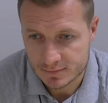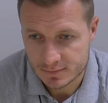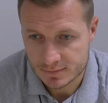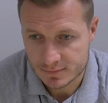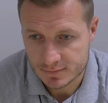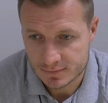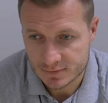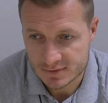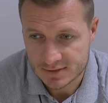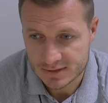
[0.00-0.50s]

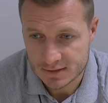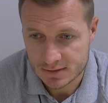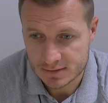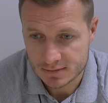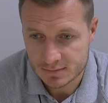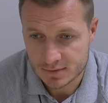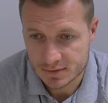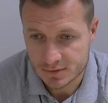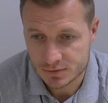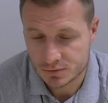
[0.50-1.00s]
w
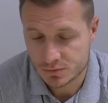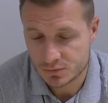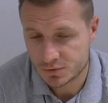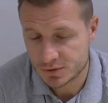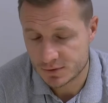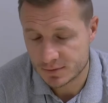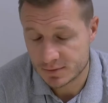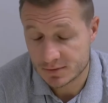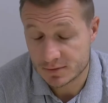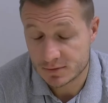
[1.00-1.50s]
ostatnim meczu u
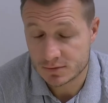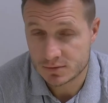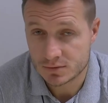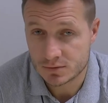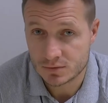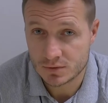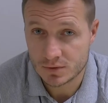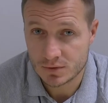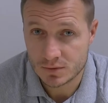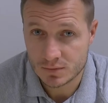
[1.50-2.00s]
siebie z
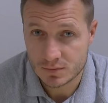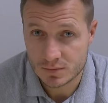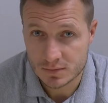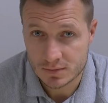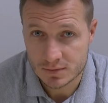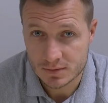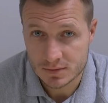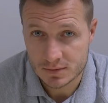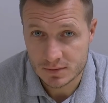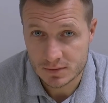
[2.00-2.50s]

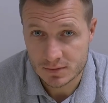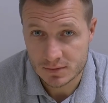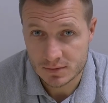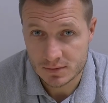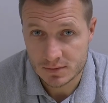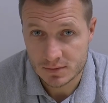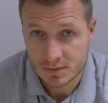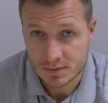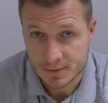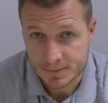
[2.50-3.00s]
Ostrudą
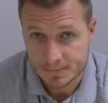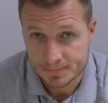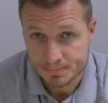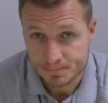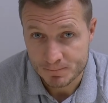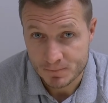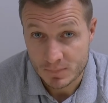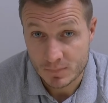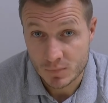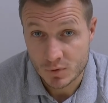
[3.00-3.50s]
yy,
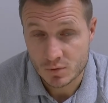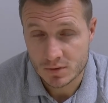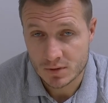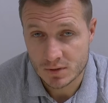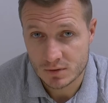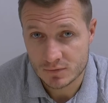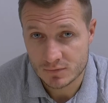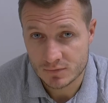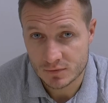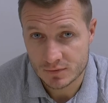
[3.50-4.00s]
było
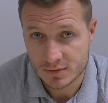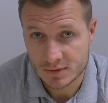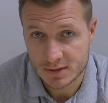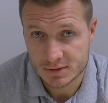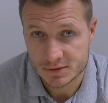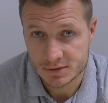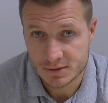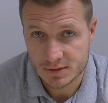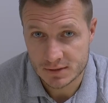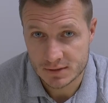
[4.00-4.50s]
na odwrót,
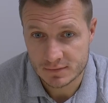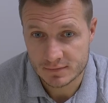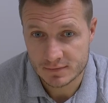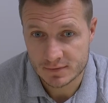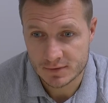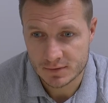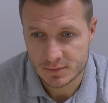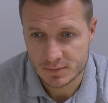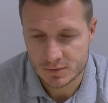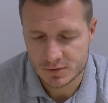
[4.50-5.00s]
także
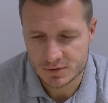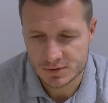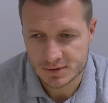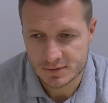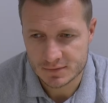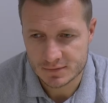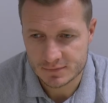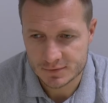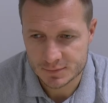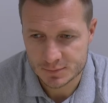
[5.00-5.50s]
wiadomo,
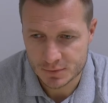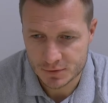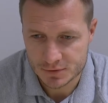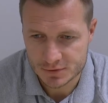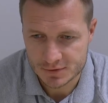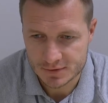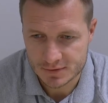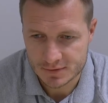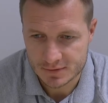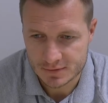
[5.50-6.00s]
że w
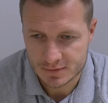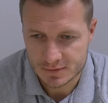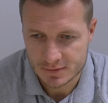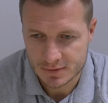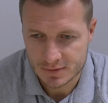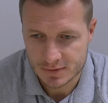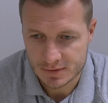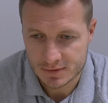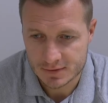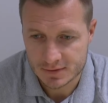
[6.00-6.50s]
sporcie,
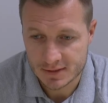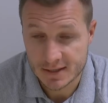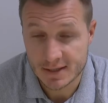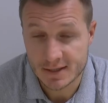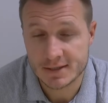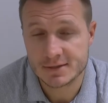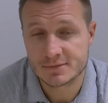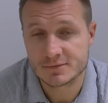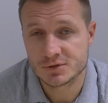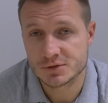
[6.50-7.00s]
tak
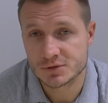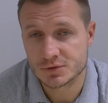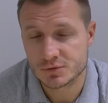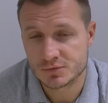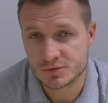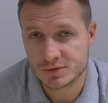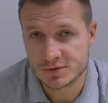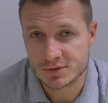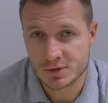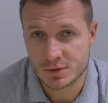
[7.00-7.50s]
jak i w
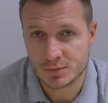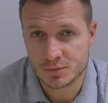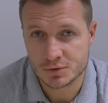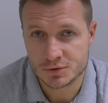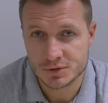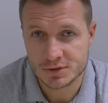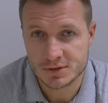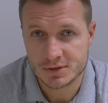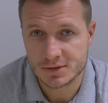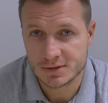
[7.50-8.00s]
życiu, wszystko
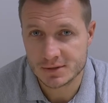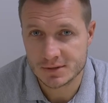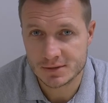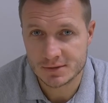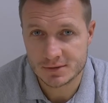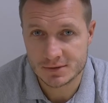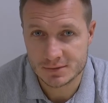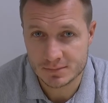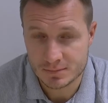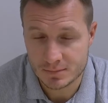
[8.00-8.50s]
musi
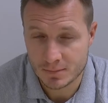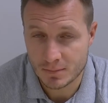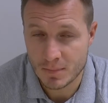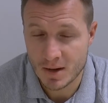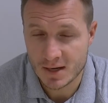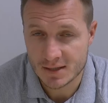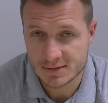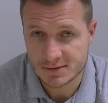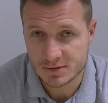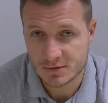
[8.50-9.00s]

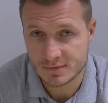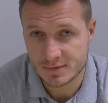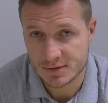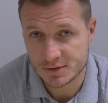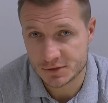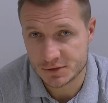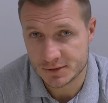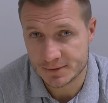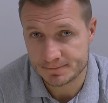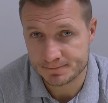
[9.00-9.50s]

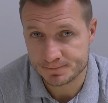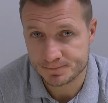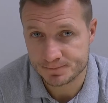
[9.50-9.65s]
balansować się.